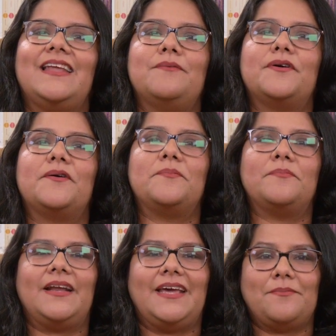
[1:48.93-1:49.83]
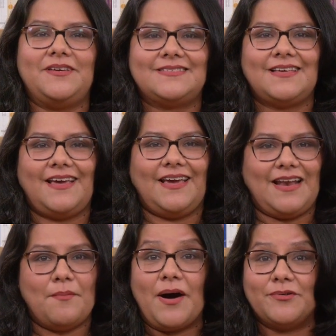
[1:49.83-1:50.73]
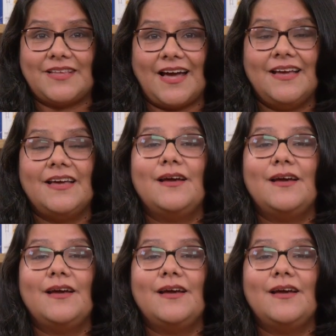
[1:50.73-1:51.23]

libro María Vice en Amauta,